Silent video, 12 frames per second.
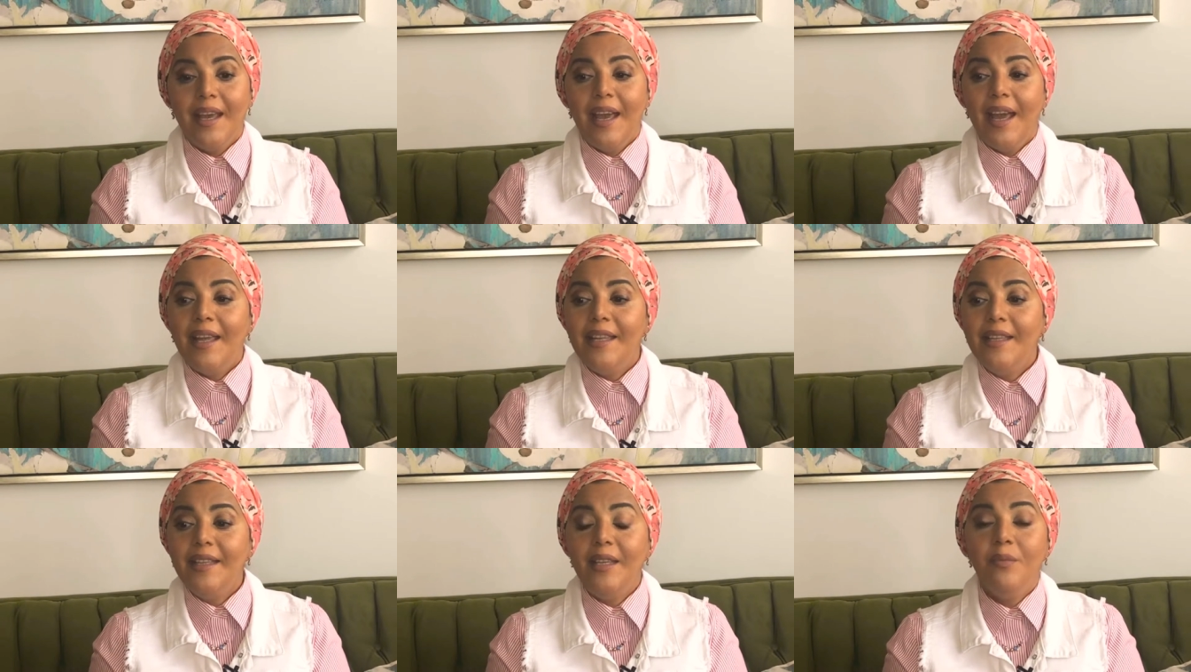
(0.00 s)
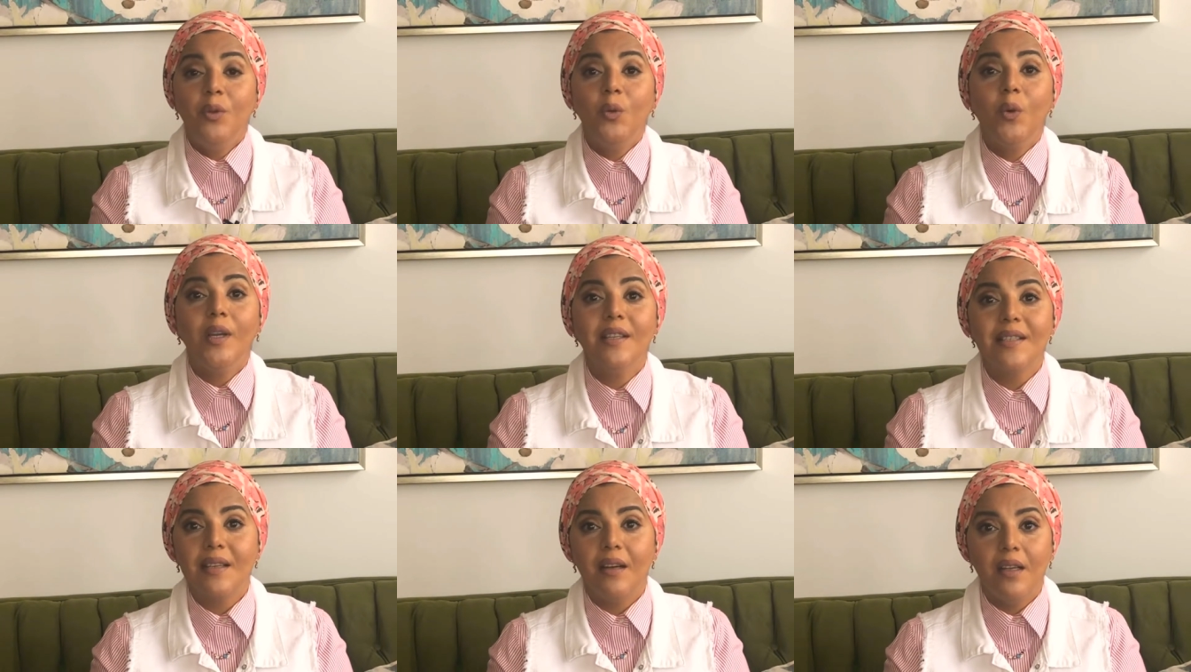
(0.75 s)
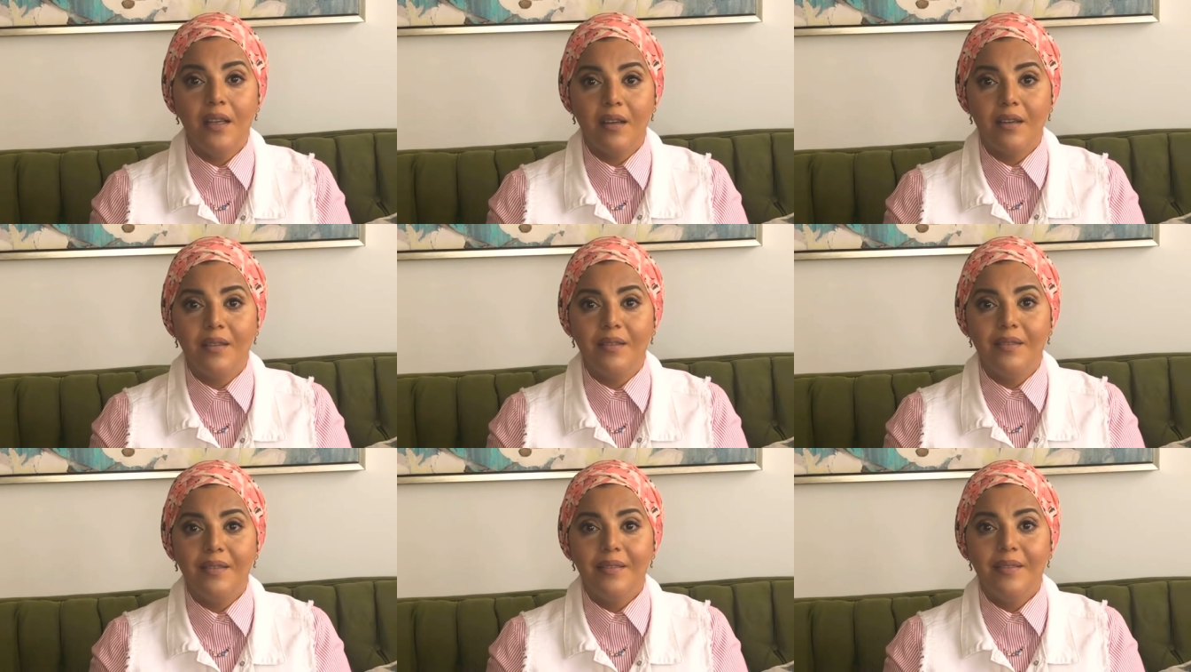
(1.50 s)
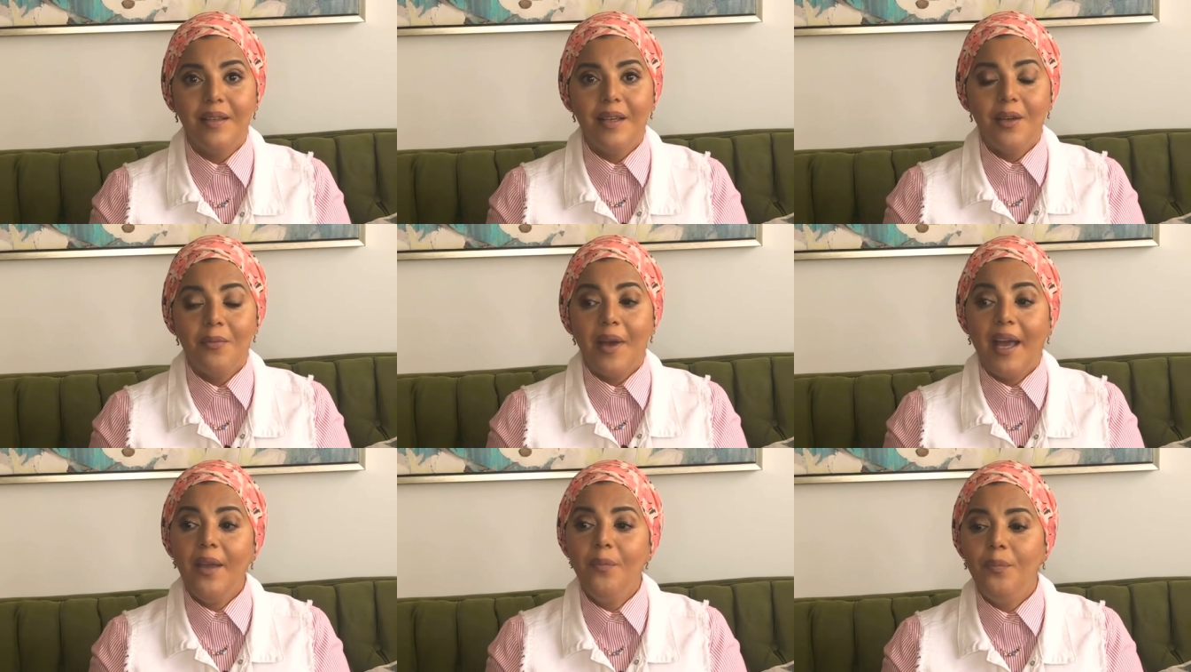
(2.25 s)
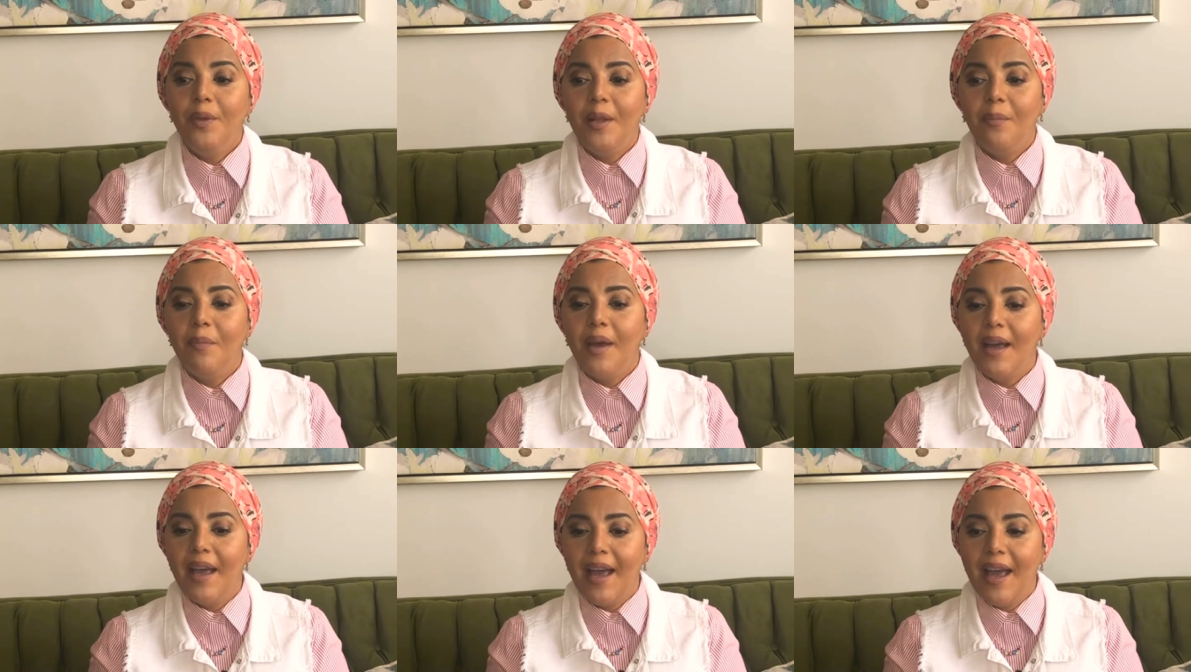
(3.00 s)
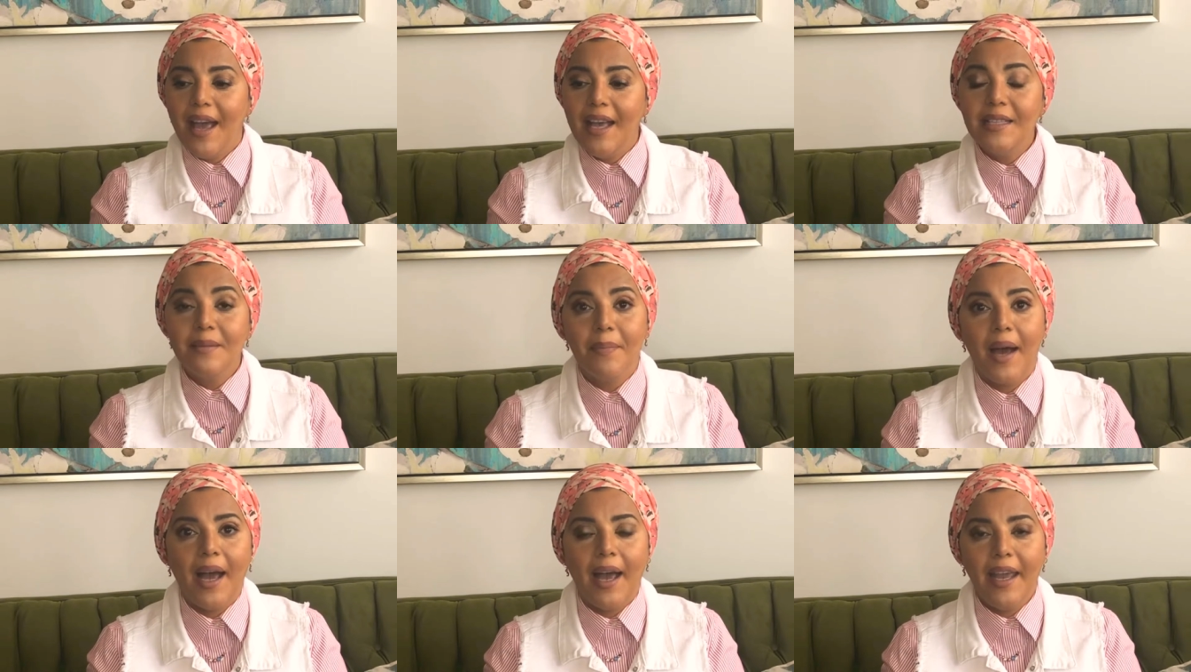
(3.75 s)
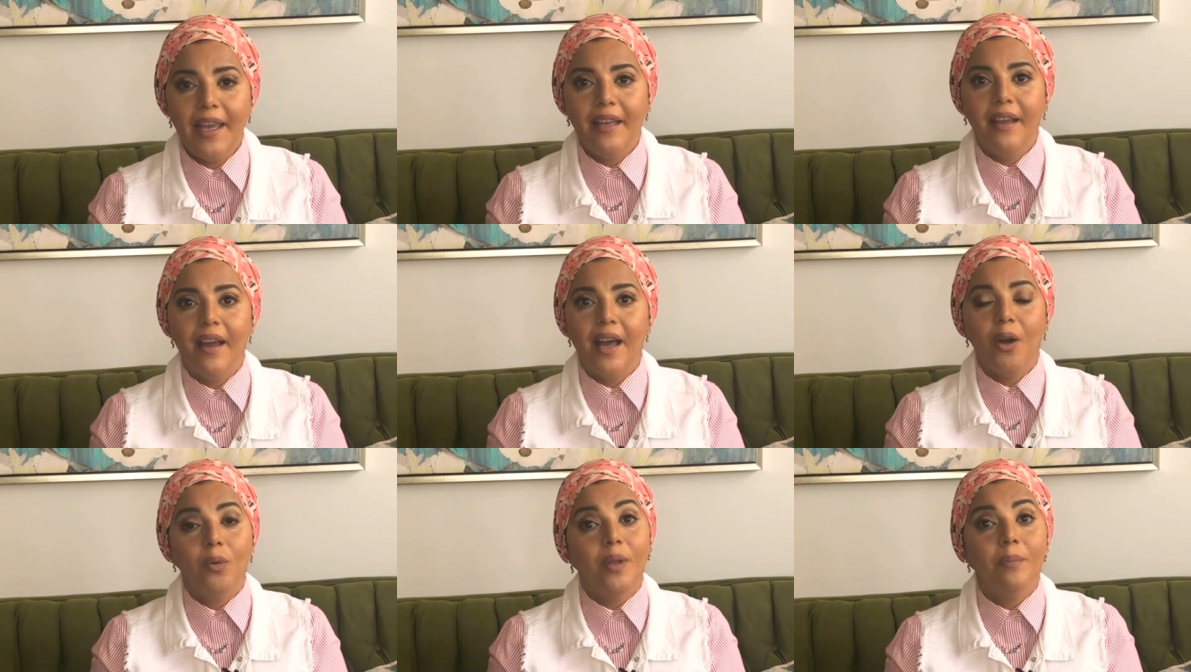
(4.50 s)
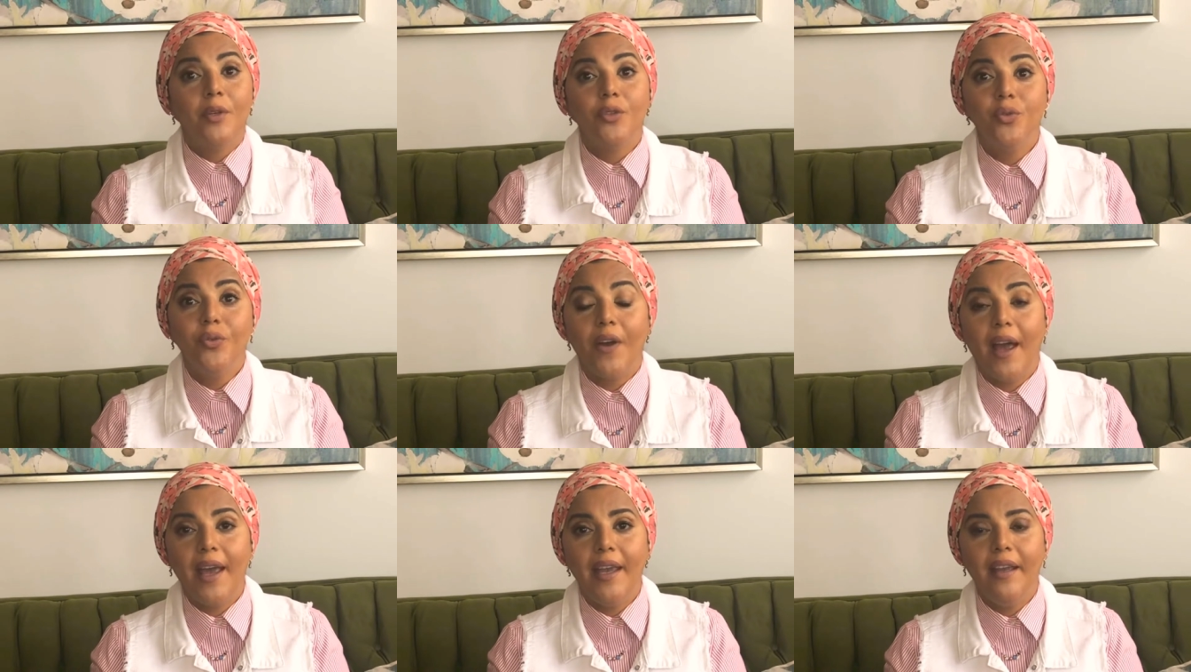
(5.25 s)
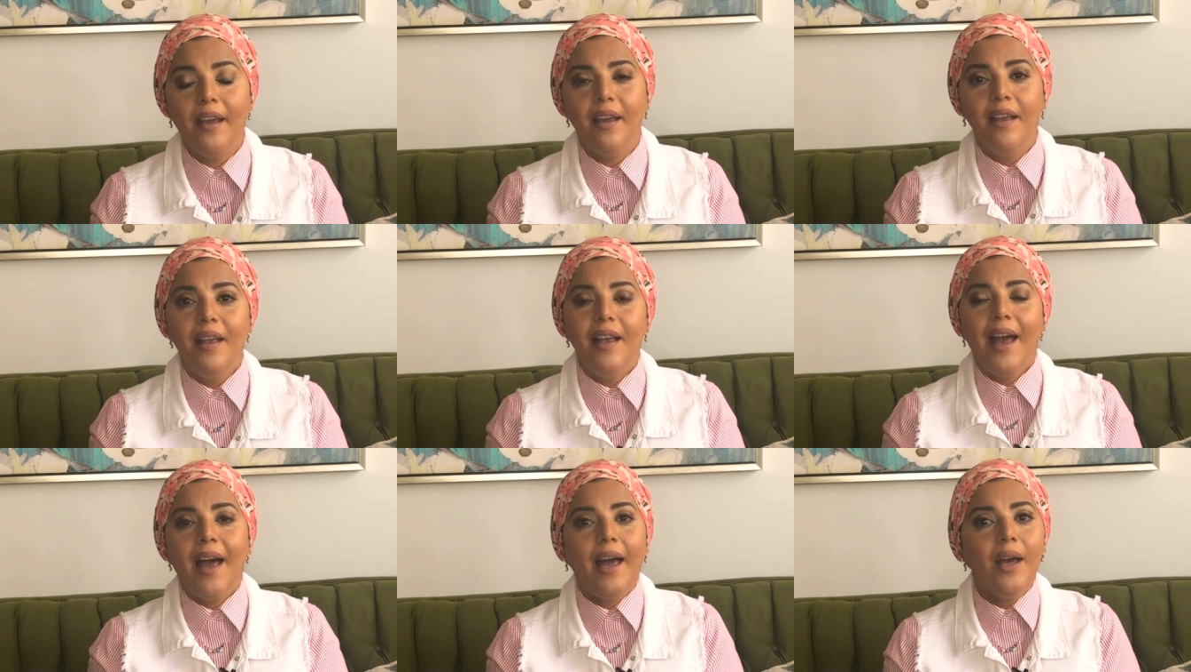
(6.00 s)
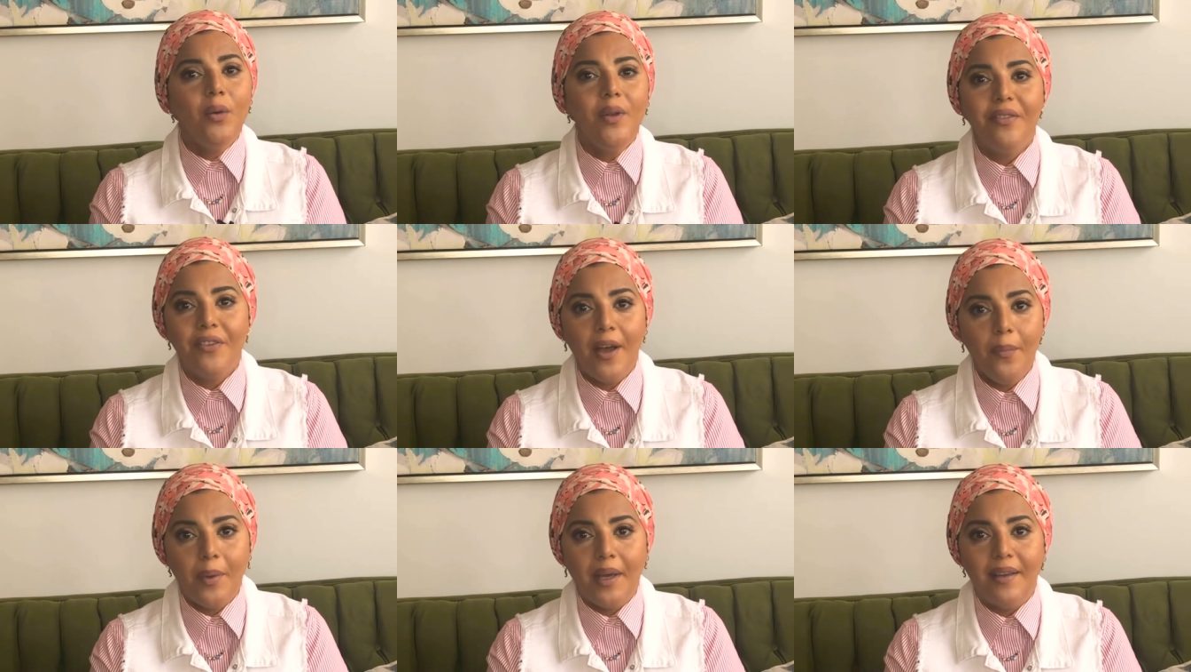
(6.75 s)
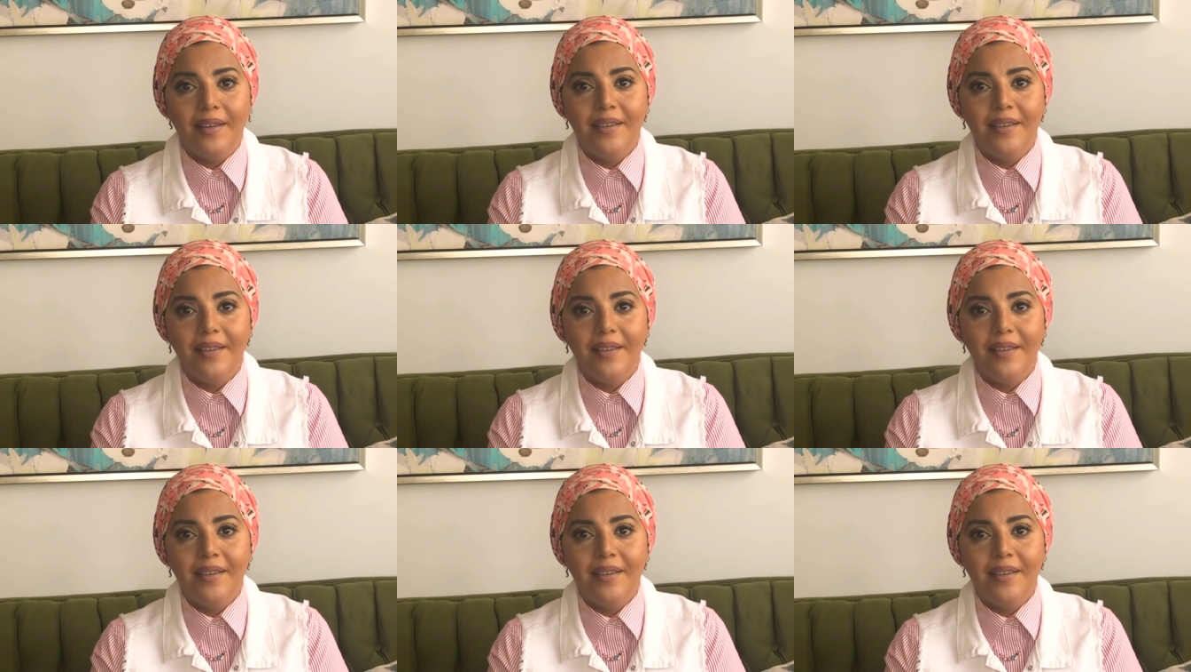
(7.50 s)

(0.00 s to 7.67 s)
قالت لي من وانا صغيره بحب لما اسمع حاجه او لما اشوف حاجه احاول افهمها